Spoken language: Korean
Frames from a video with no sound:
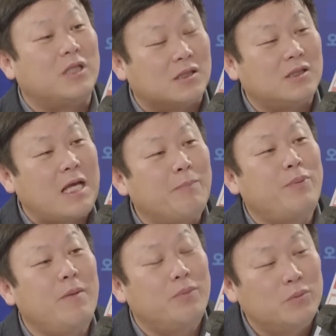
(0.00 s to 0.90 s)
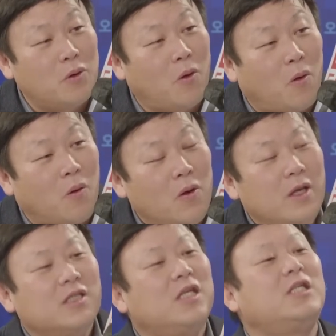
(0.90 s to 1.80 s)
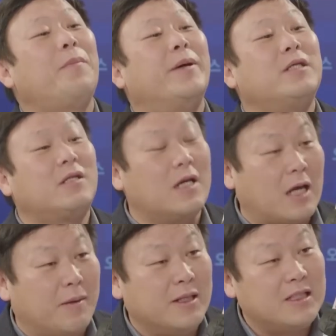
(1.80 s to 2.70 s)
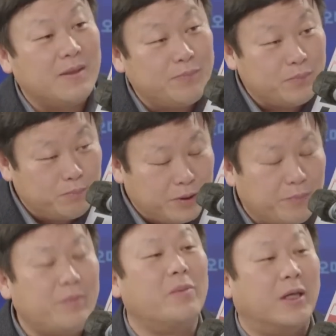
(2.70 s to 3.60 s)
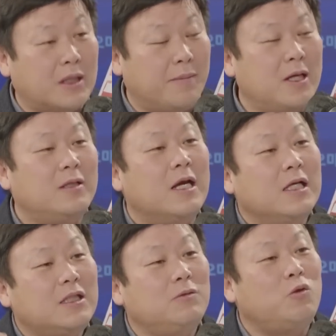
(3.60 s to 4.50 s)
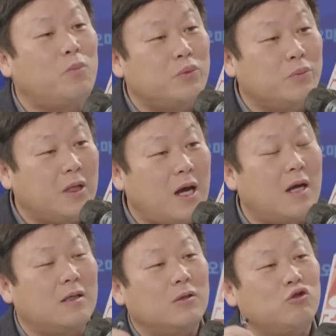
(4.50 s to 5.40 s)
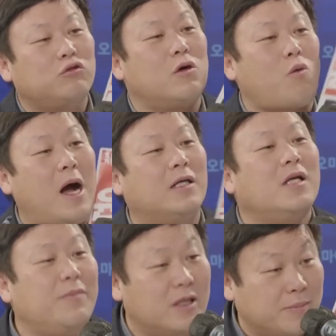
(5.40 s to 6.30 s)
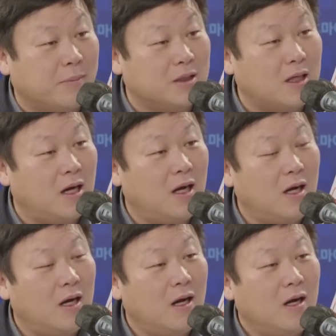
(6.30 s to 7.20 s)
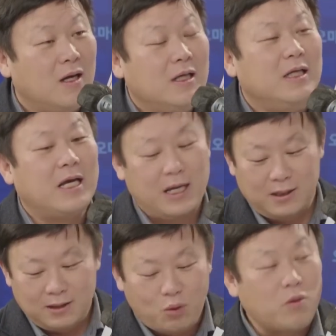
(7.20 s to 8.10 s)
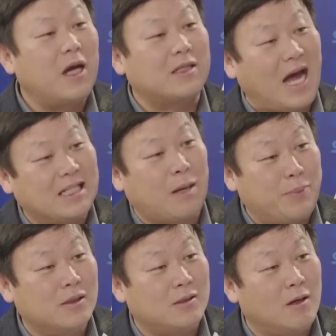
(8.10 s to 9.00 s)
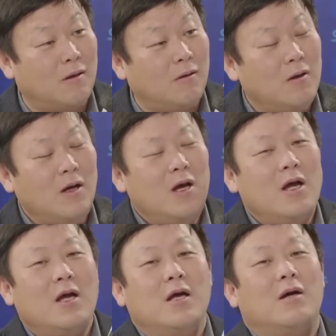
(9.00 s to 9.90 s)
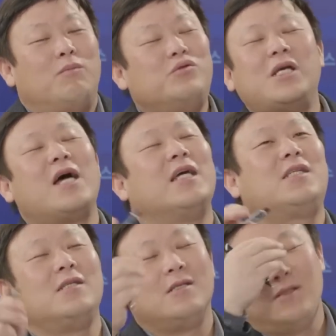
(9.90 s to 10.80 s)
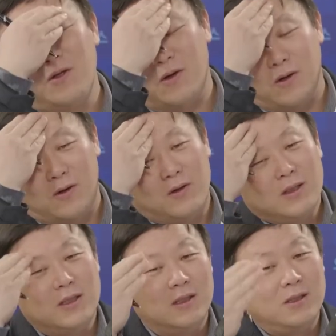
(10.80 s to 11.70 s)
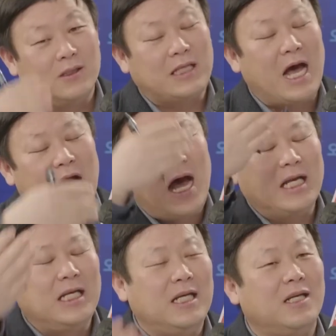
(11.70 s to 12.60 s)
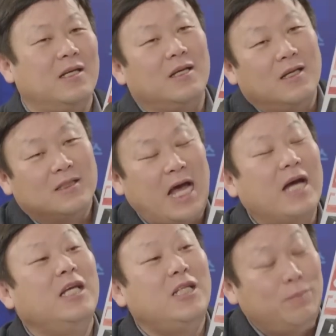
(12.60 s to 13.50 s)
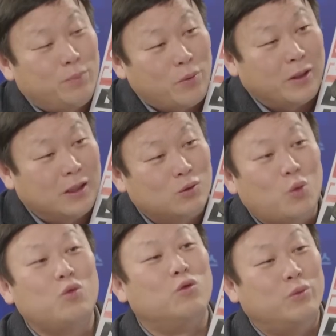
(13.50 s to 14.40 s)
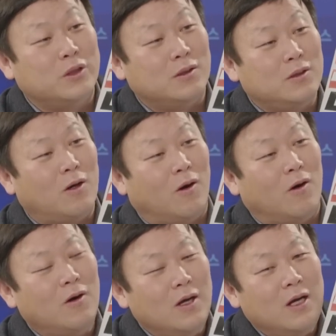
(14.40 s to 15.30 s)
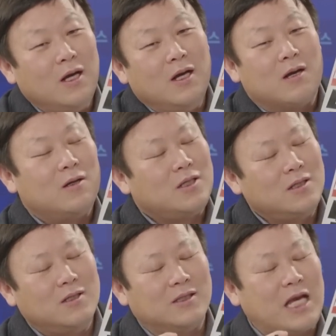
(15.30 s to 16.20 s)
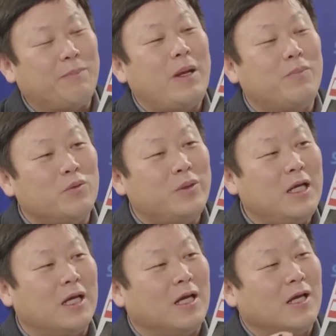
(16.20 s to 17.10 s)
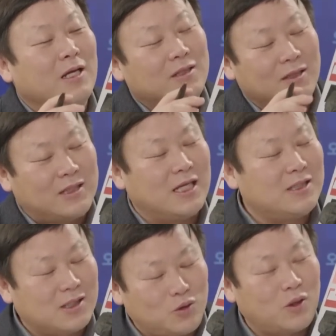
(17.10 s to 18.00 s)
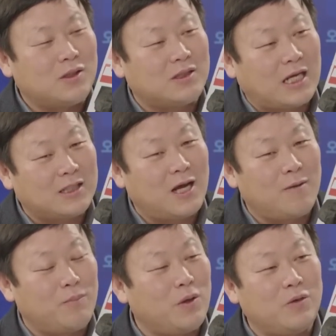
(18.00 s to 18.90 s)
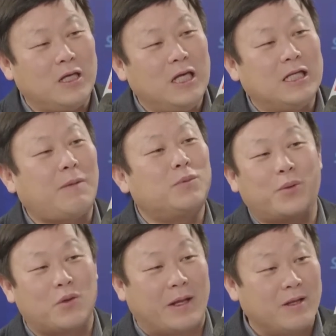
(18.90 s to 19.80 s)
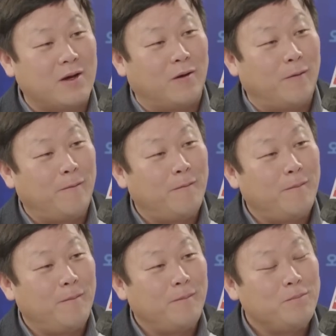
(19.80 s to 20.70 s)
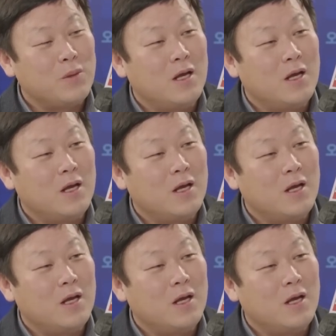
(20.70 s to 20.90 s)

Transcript: 지, 생필품으로 예. 70%가 나갑니다. 생필품이 그러니까요. 뭐냐면 식료품이랑 주거 광렬비를 의미합니다. 네. 이게 통계가 다 잡혀 있어요. 거기에다 쓰게 되니까 부자 계층들은요 그 네, 사, 하위 상 20%인 소득 우분위는요 그 생필품이 전체 지출에서 차지하는 비율이 2, 30%도 안 돼요. 아...